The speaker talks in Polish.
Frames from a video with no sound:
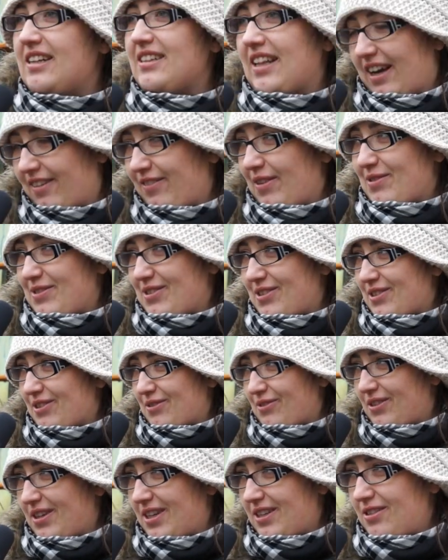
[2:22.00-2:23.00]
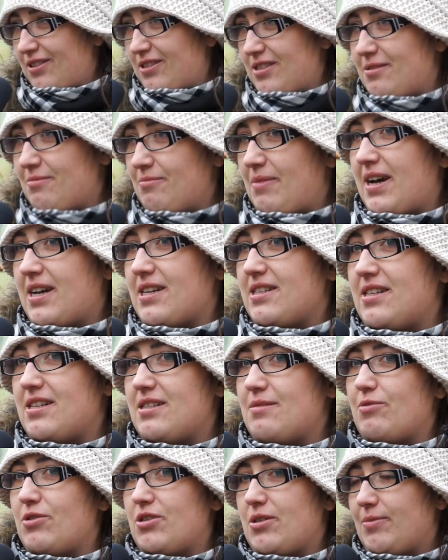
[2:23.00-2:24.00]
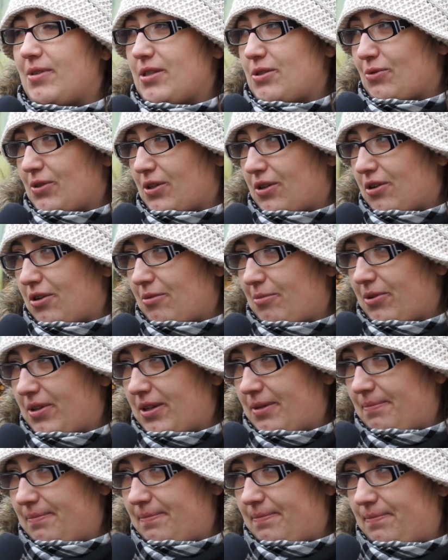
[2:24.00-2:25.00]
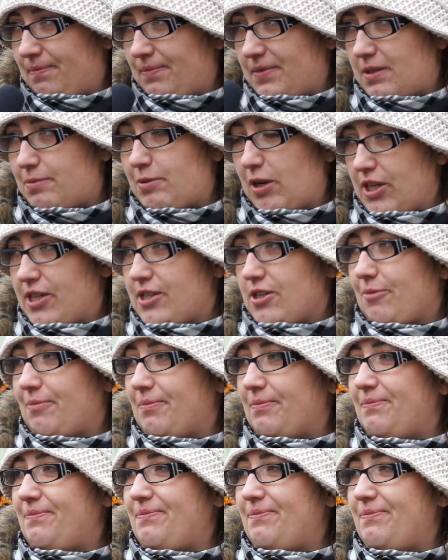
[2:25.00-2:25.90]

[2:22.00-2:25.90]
Tak więc dyskutia to jest mak ze zbożem na słodko robione. Z pszenicą.